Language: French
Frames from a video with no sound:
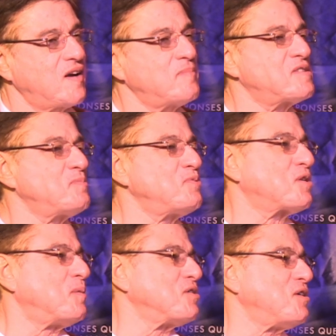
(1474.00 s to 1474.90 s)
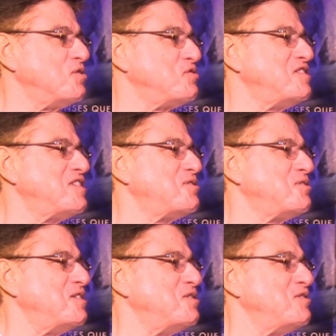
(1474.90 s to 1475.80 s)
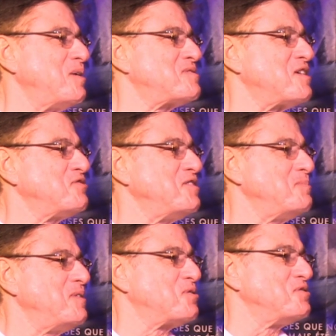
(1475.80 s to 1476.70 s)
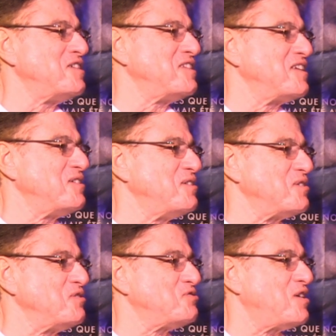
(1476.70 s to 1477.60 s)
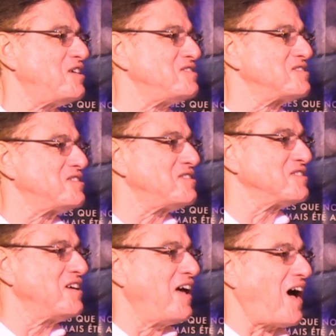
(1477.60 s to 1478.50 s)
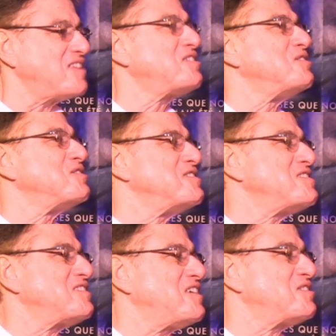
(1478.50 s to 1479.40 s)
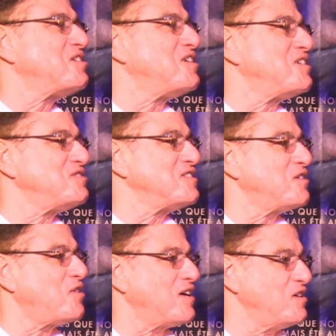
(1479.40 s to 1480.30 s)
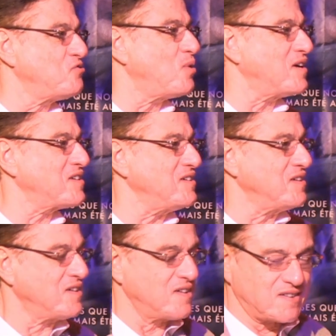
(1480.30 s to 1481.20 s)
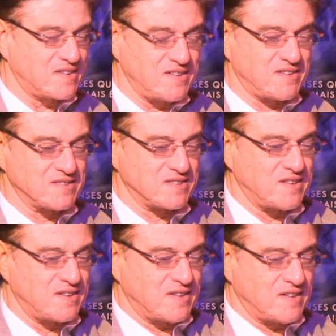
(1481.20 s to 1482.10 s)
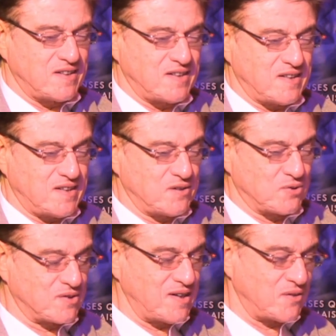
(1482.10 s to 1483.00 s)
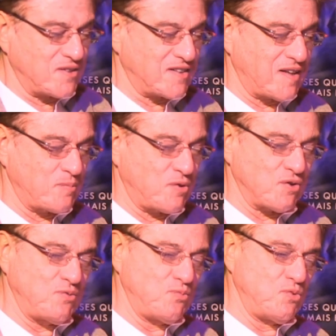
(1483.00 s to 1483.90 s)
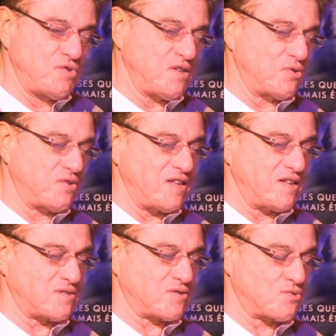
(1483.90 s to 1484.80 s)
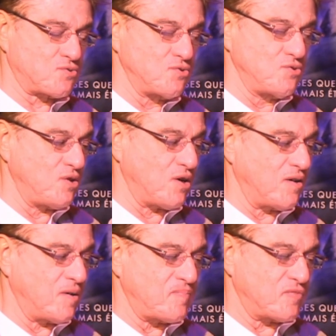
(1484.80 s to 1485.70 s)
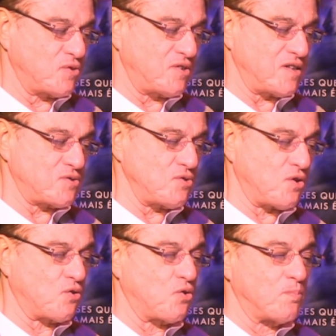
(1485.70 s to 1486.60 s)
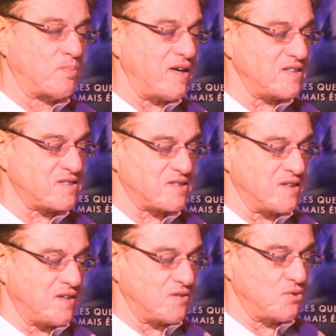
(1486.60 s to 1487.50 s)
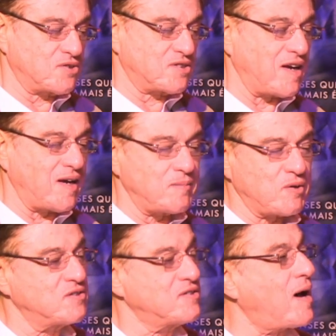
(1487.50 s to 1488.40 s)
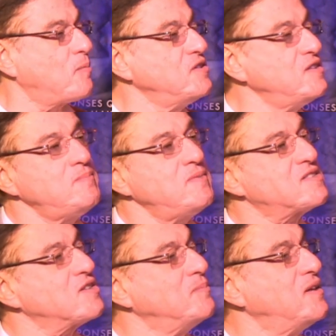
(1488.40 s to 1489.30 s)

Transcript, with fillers: Un petit peu comme dans le final de la 9e symphonie de Beethoven, d'ailleurs. Il hmm. faut attendre un certain temps avant d'avoir les voix qui, entrent. et, donc là, on a d'abord une musique de texture de textures complexes, de timbres, d'harmonie mais sans